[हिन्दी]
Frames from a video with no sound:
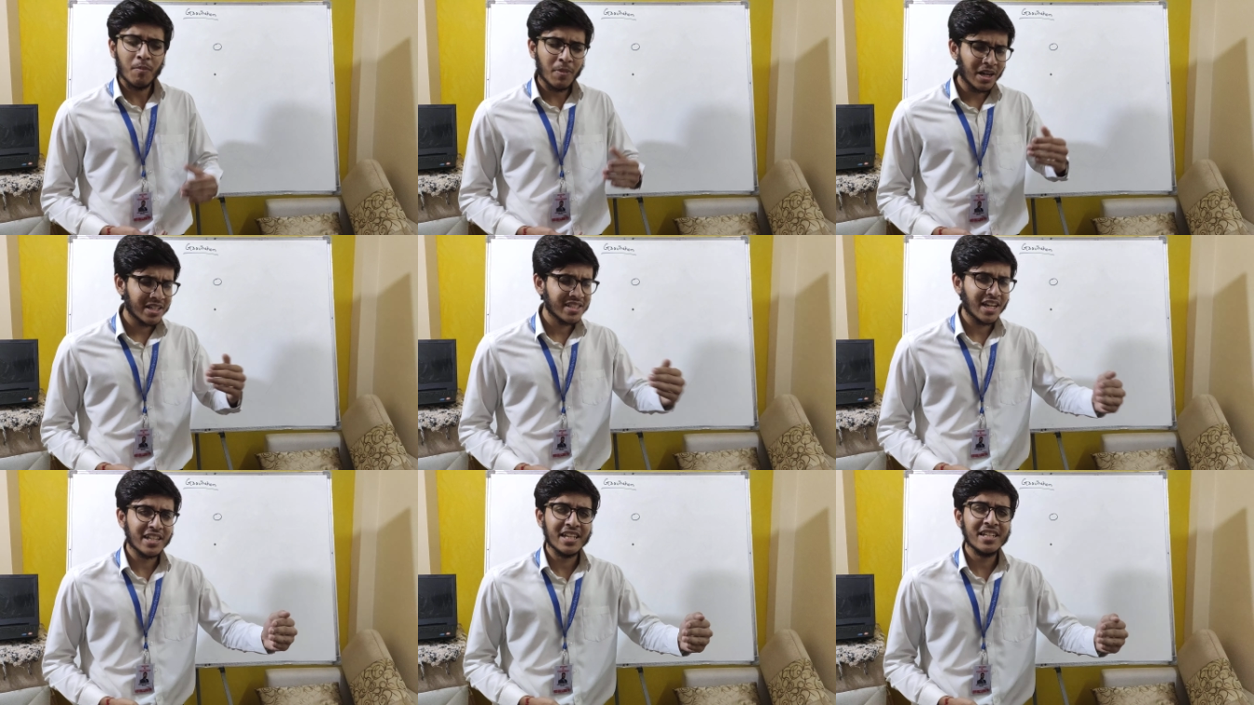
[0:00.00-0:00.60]
बढ़
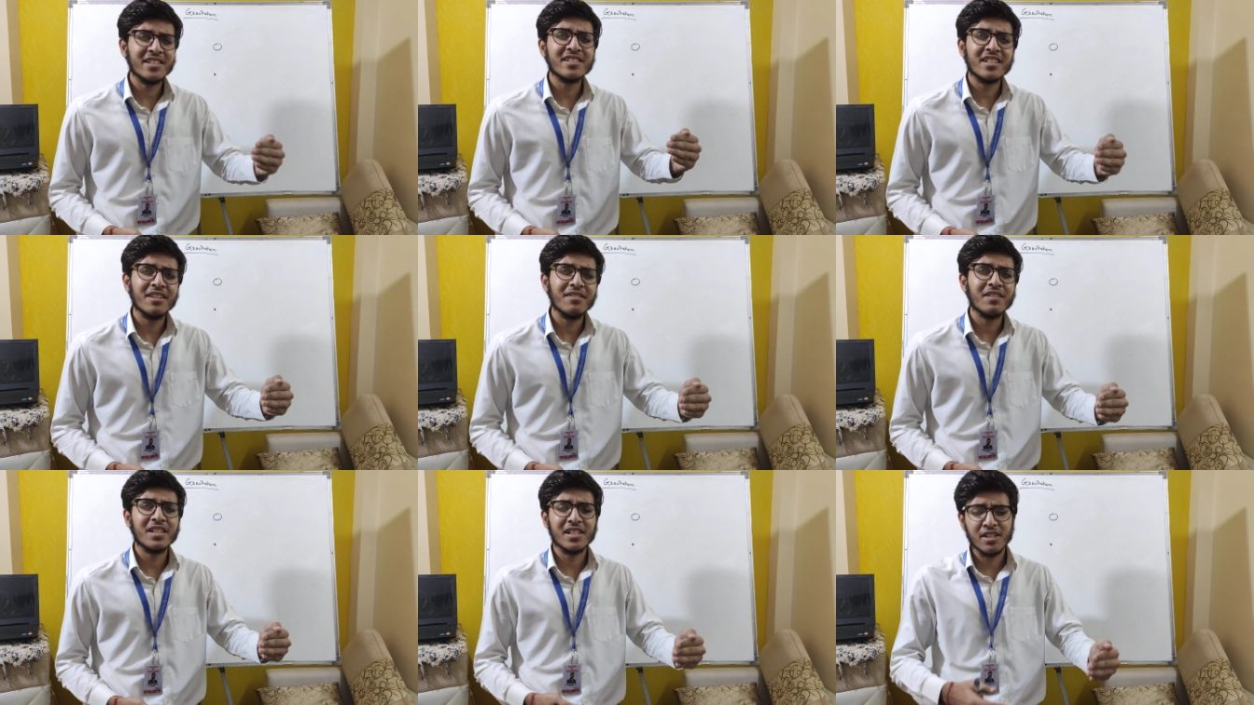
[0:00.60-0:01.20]
जाता है
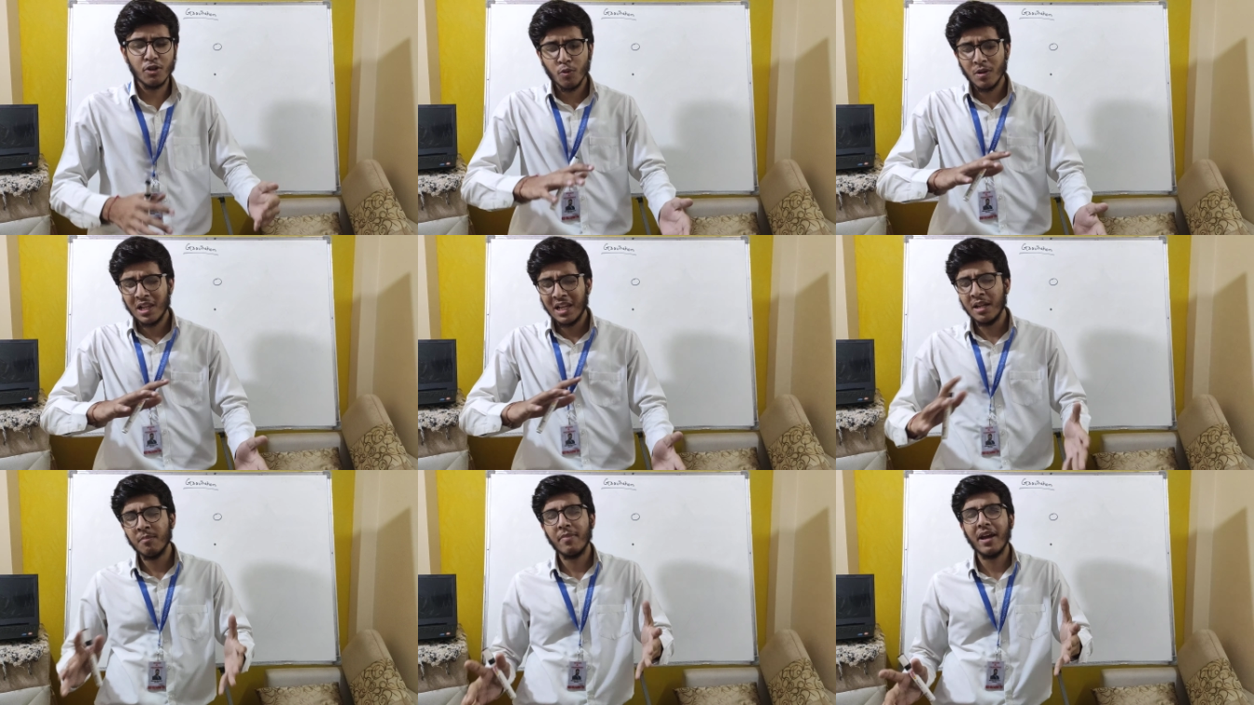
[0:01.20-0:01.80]
जिसकी वजह से वो
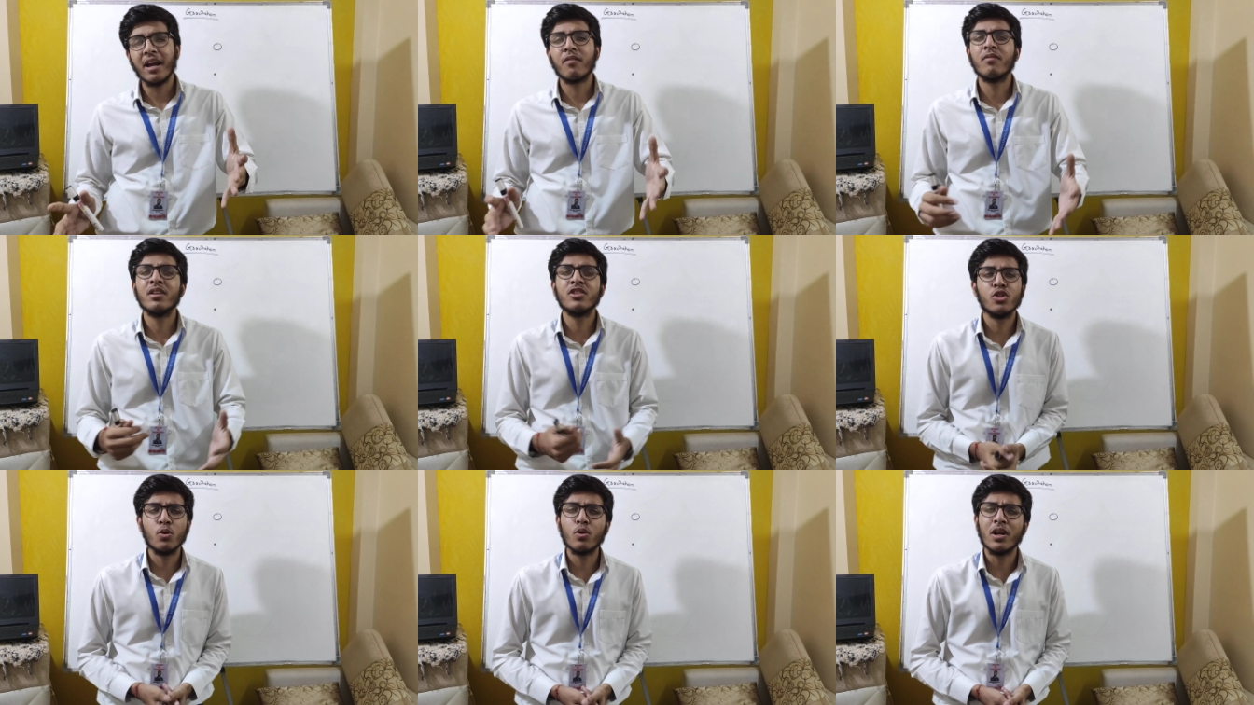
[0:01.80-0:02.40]
लीन
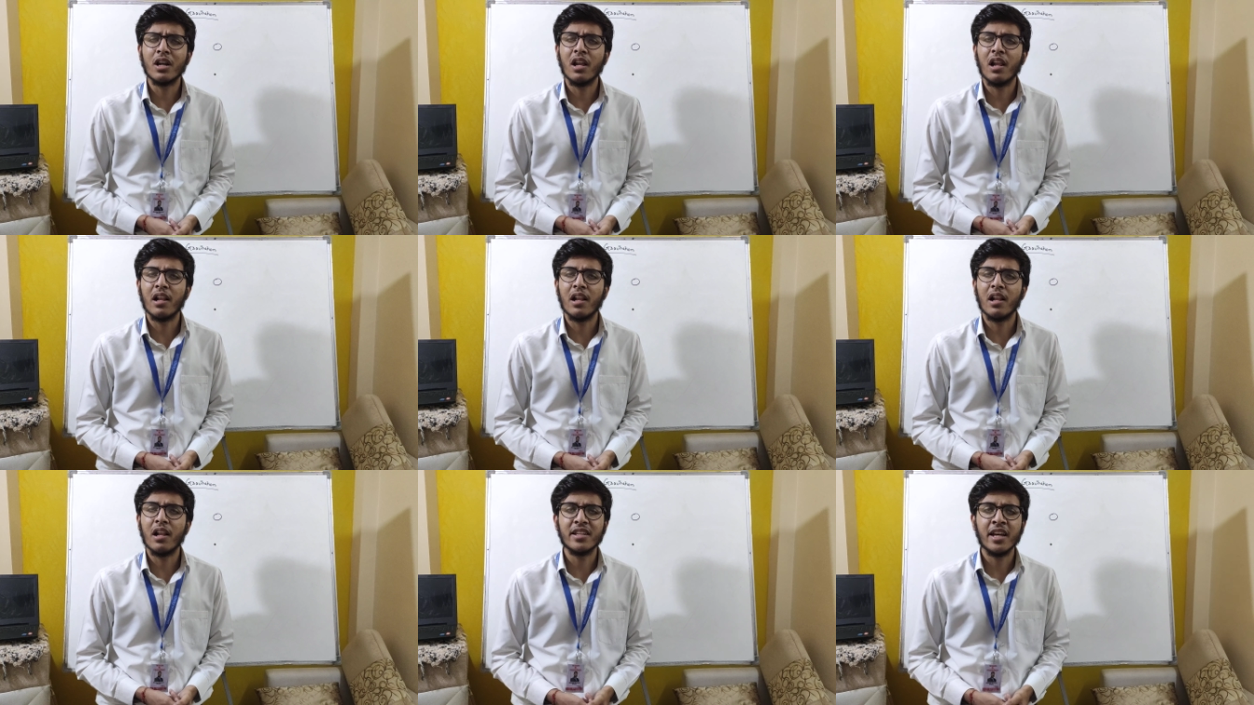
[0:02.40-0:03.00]
बैकवर्ड शो करने
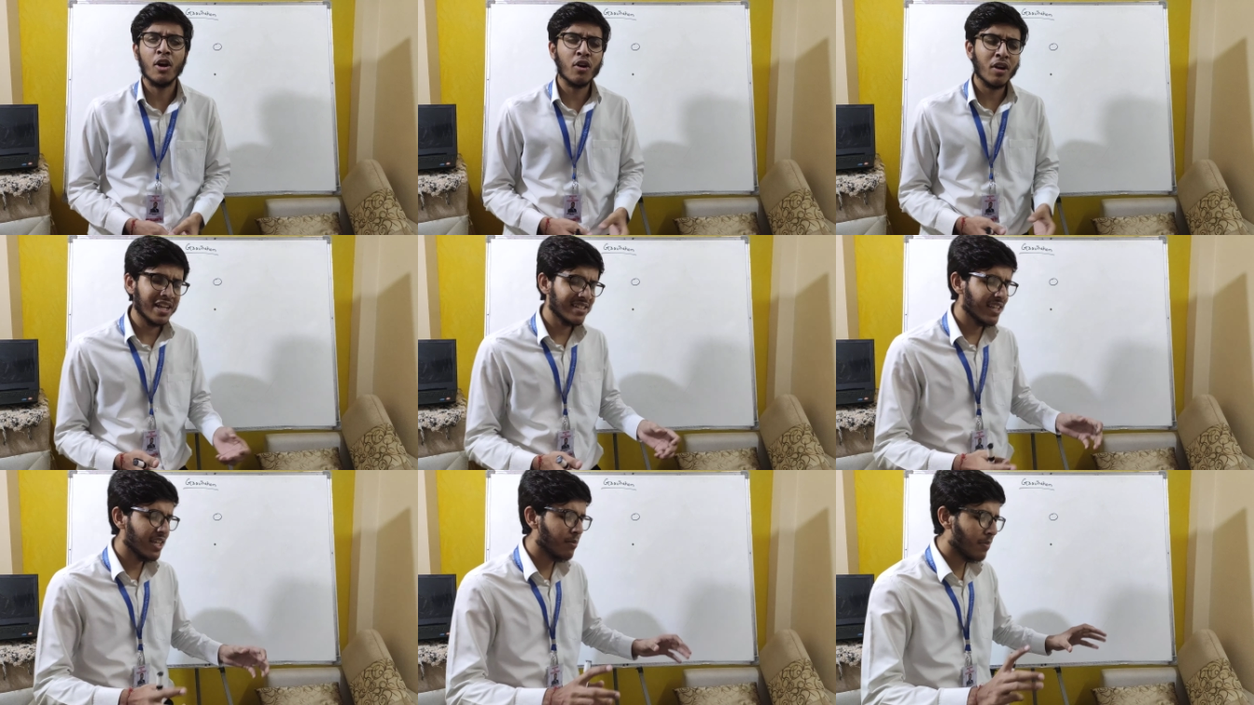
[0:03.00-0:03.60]
लग जाता है और
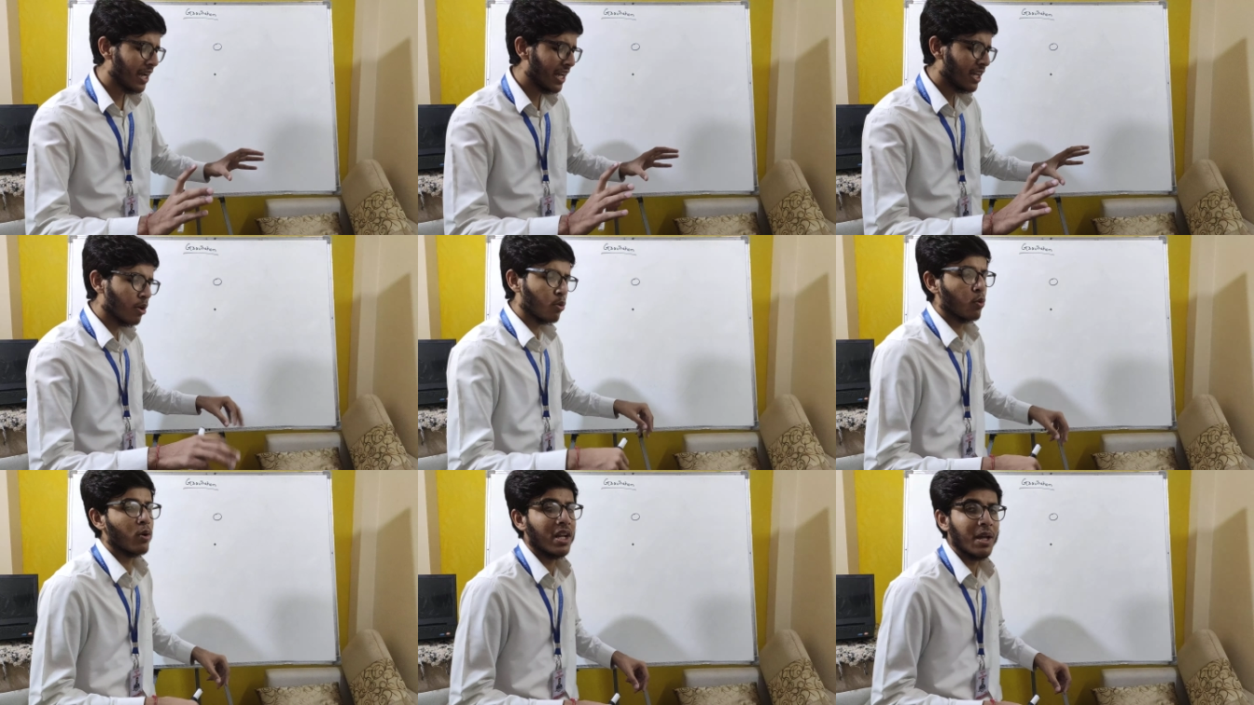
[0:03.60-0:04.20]
ऐसे ही बाइक के
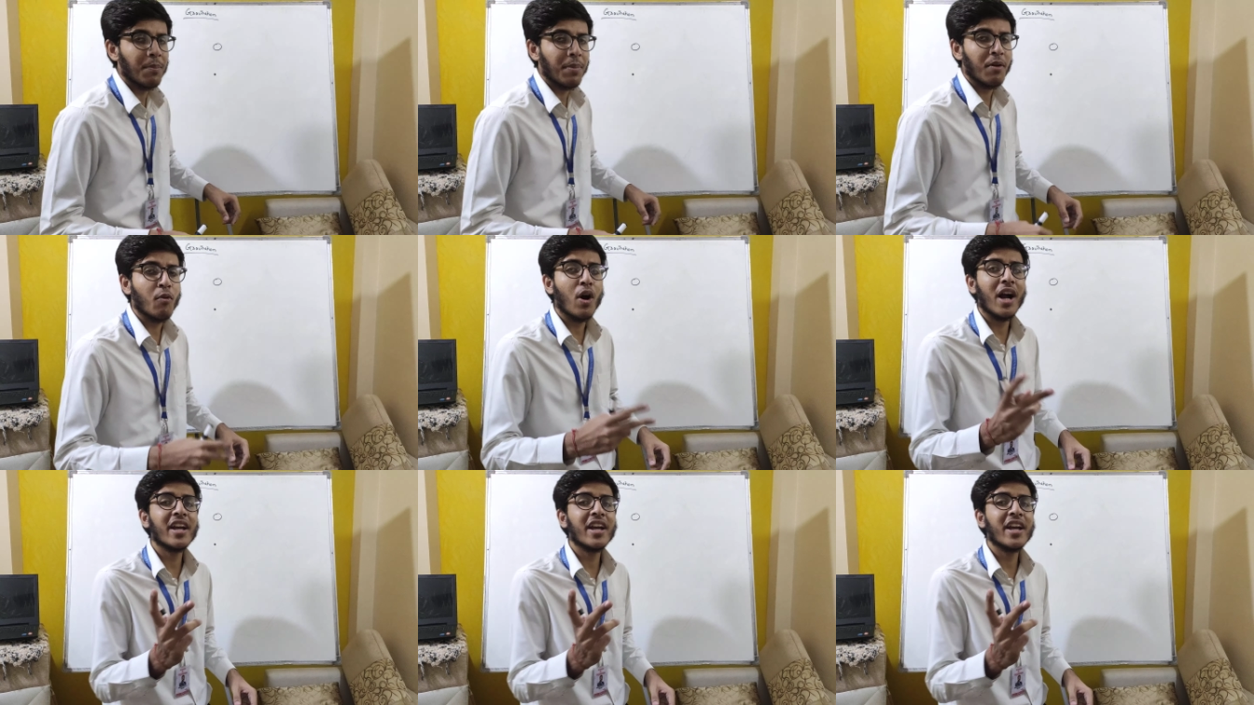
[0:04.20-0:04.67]
रुकने पे वो